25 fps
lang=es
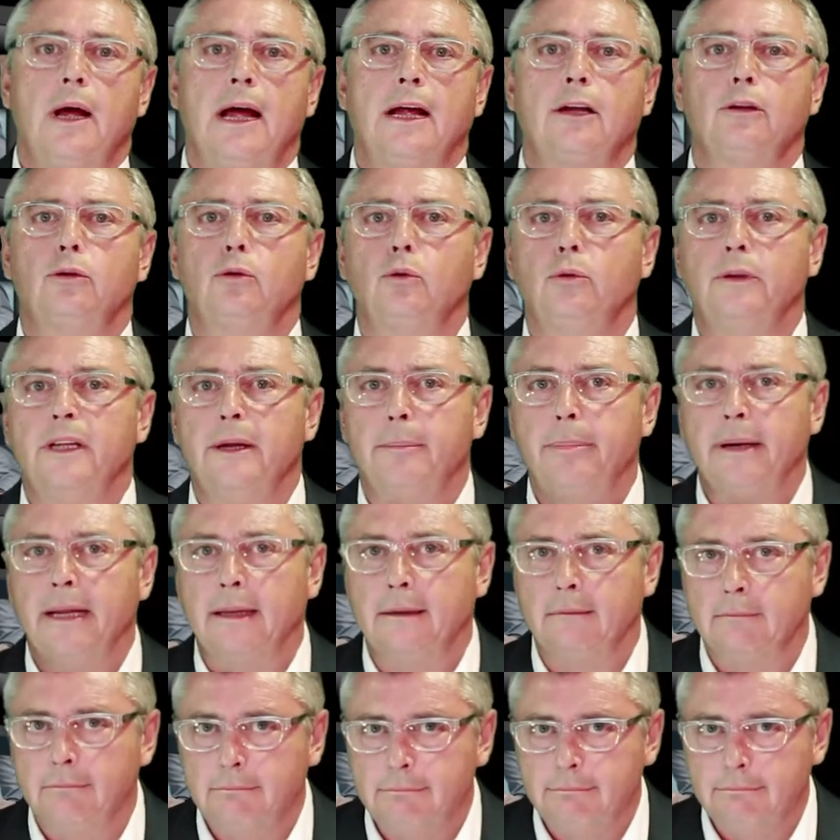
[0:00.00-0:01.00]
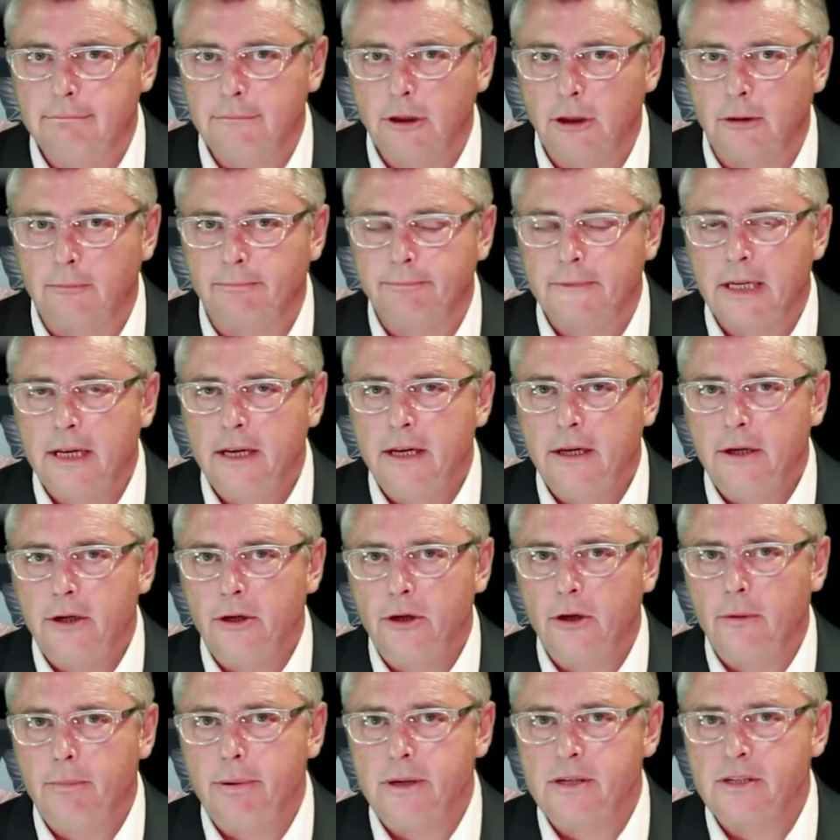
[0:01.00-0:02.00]
a tutiplén. ¿no?
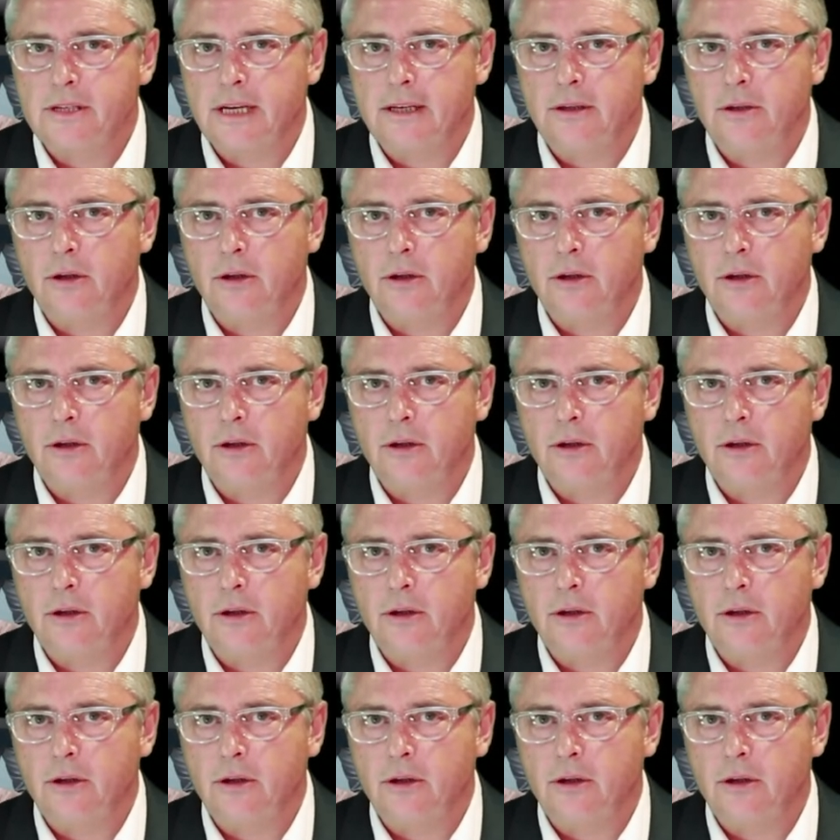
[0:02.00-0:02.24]
Yo pienso que